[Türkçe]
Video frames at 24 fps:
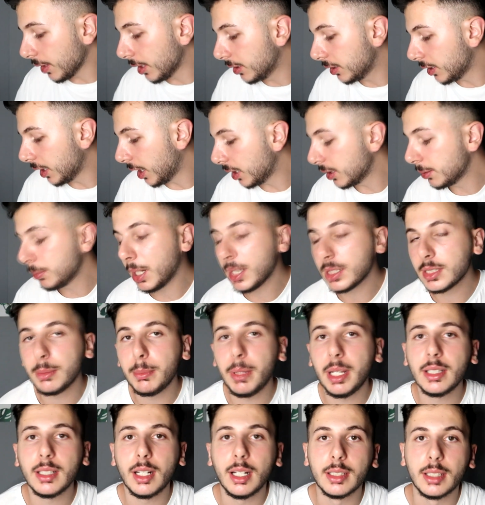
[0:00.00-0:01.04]
Yani bazen
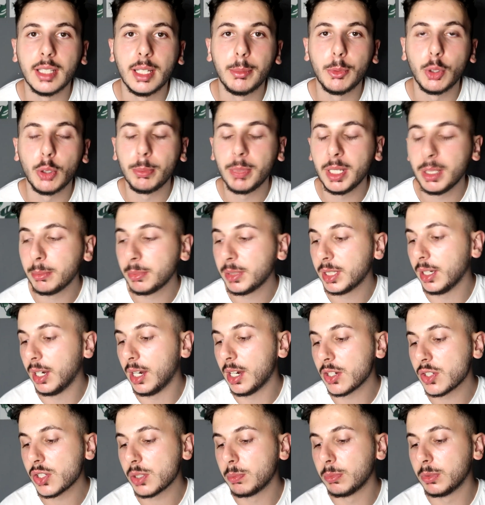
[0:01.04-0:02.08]
ben de anlayamıyorum. Benimki
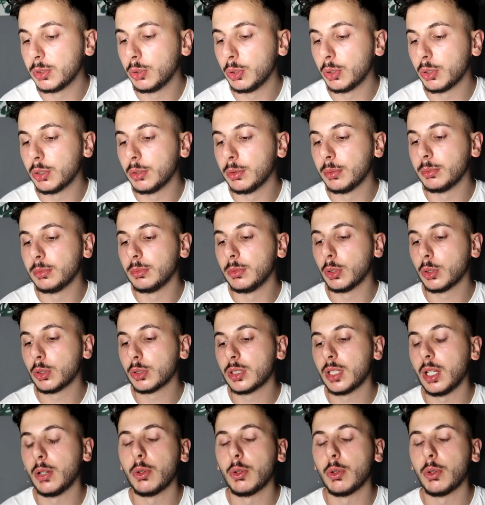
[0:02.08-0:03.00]
aşk mı diyorum yoksa